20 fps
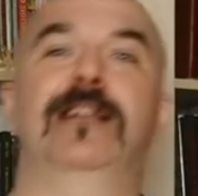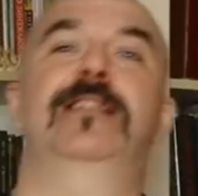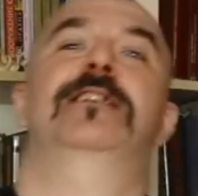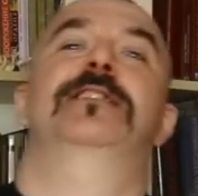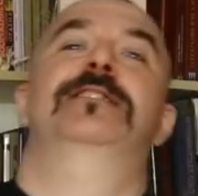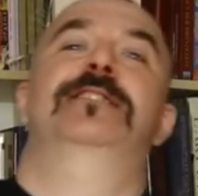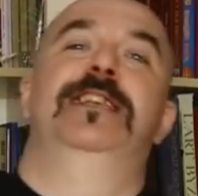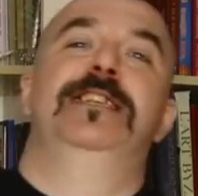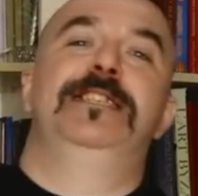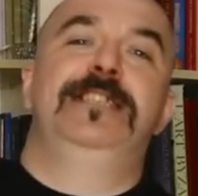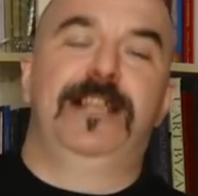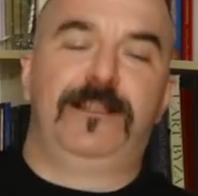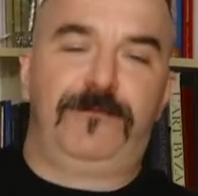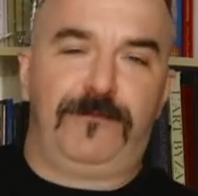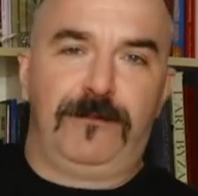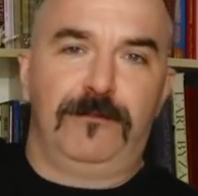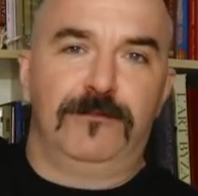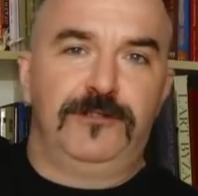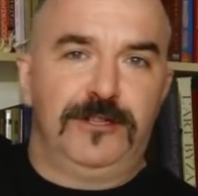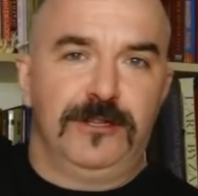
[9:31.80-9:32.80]
Это сосед
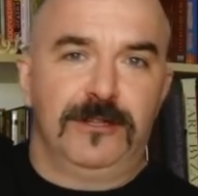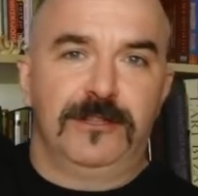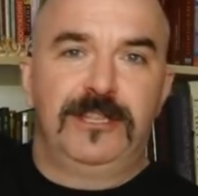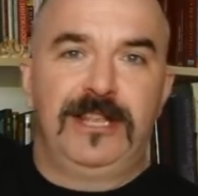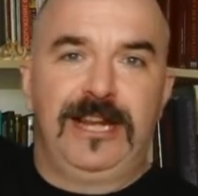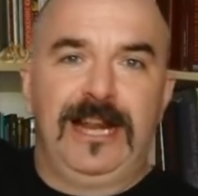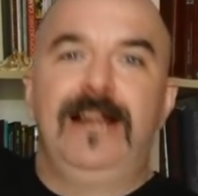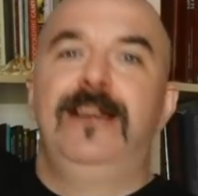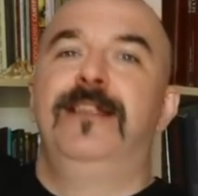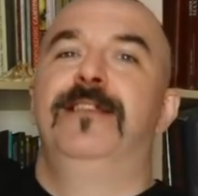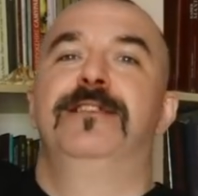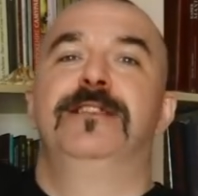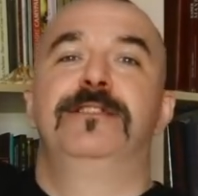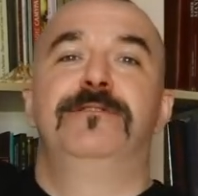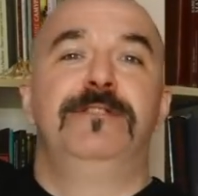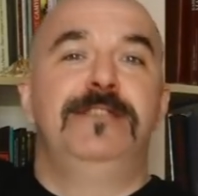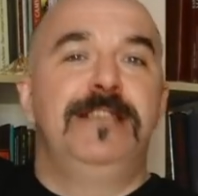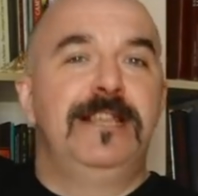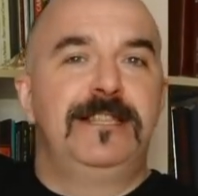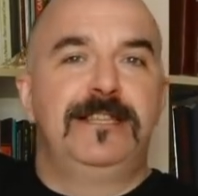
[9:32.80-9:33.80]
включил дрель,
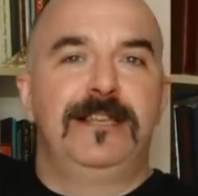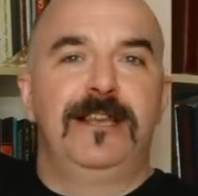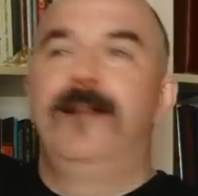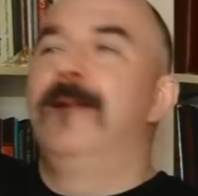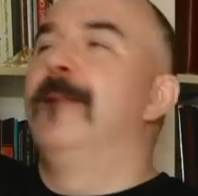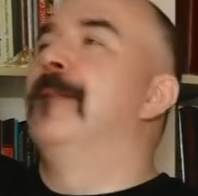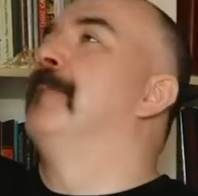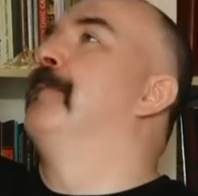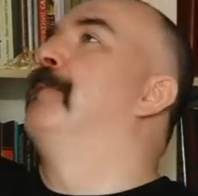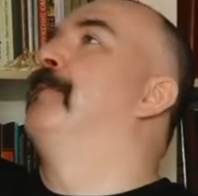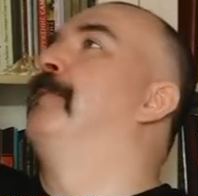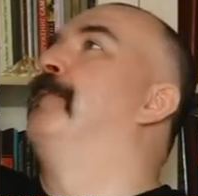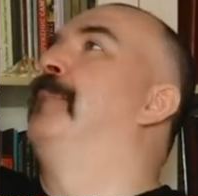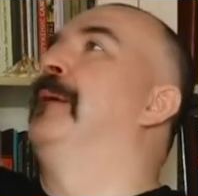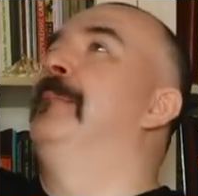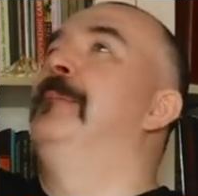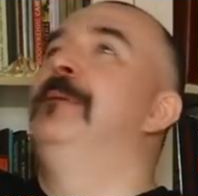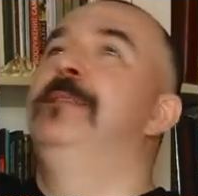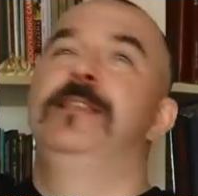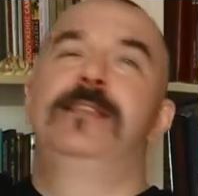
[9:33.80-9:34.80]
извините,
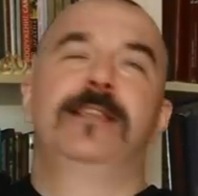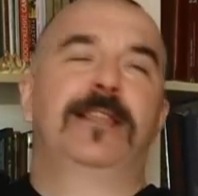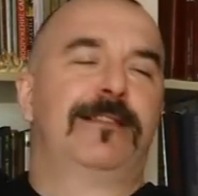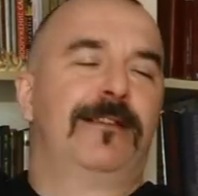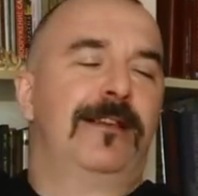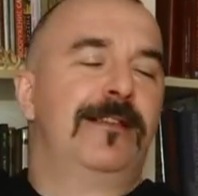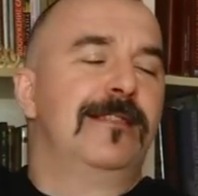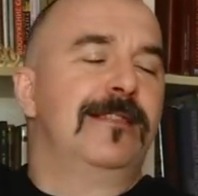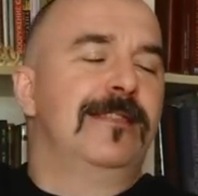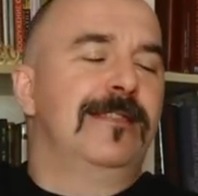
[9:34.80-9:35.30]
победить это